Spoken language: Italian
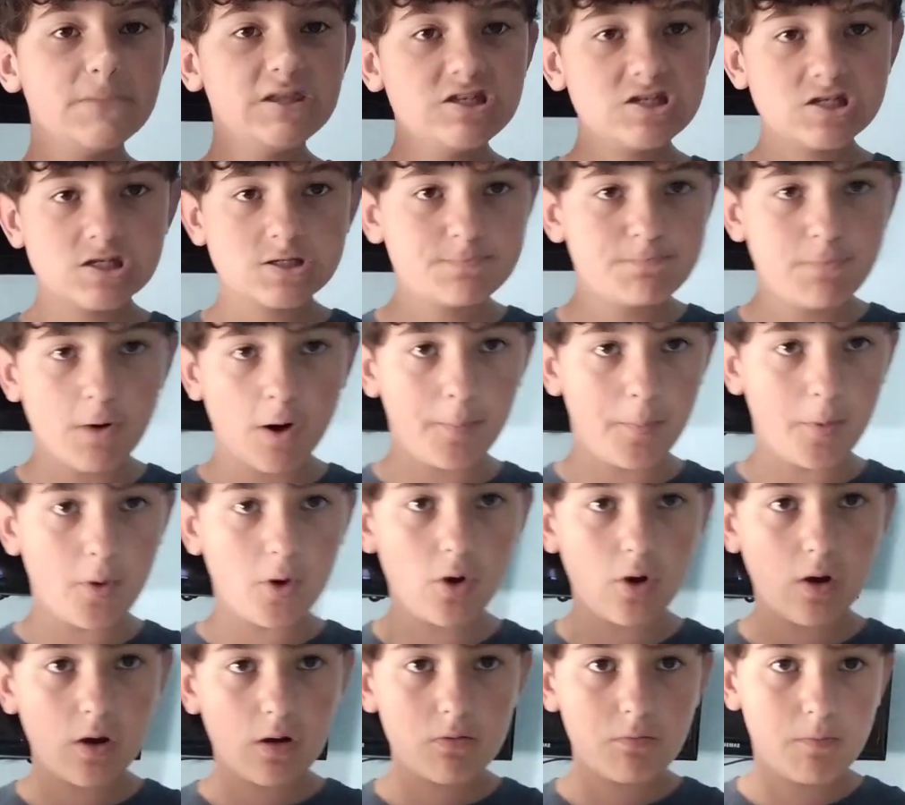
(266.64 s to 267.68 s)

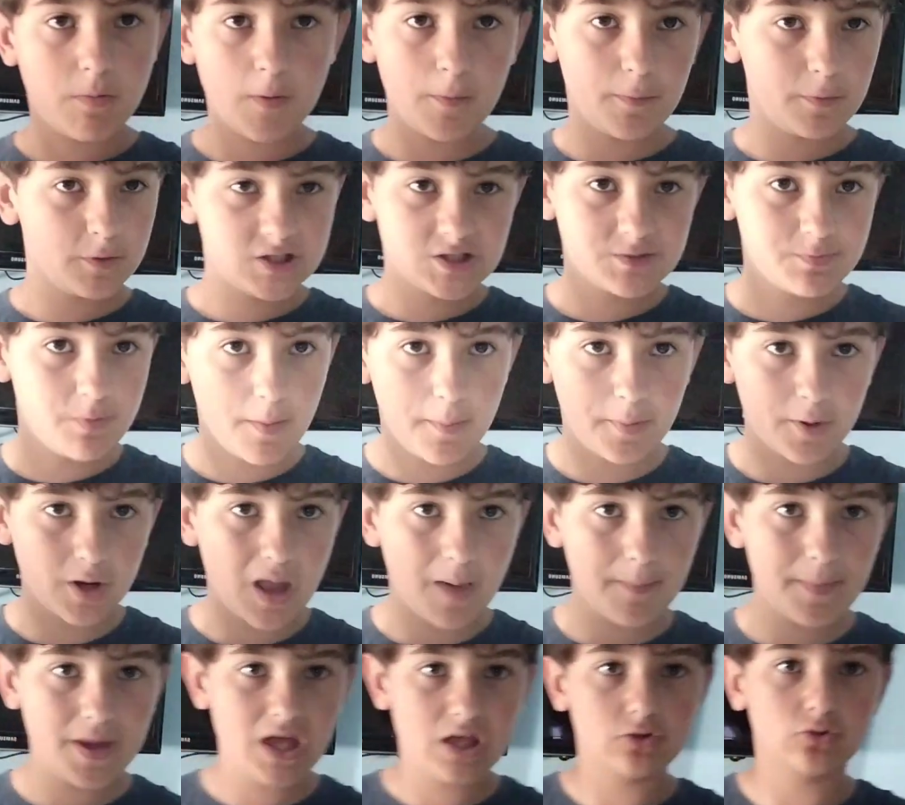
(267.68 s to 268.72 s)
Spopol,
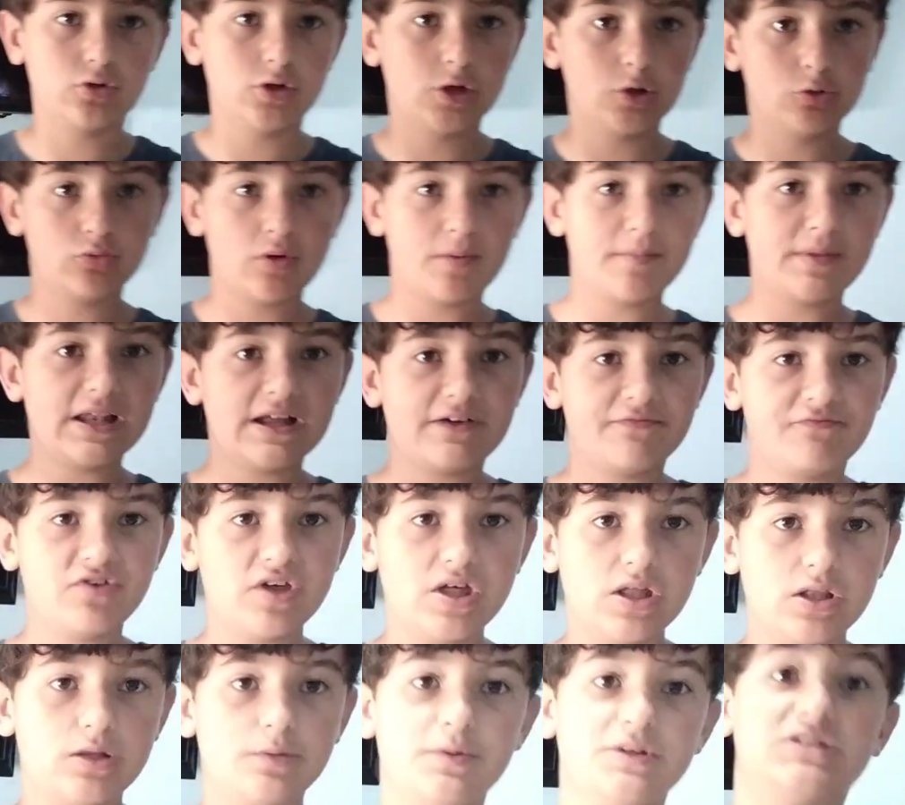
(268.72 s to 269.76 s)
spopolamento nel
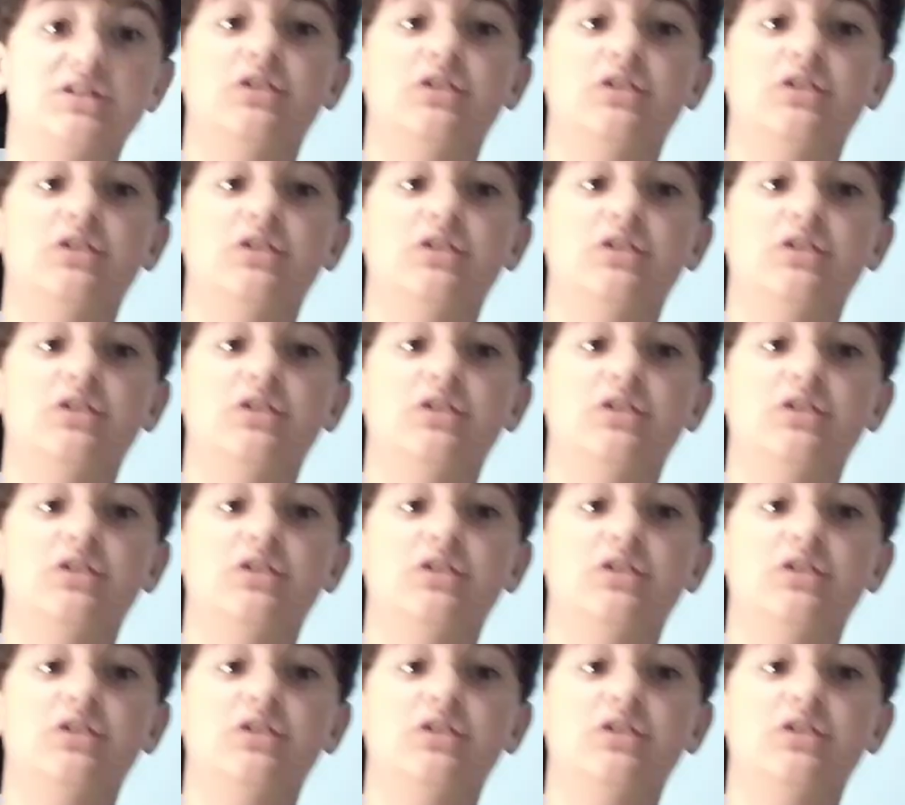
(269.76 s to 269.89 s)
2020, poi è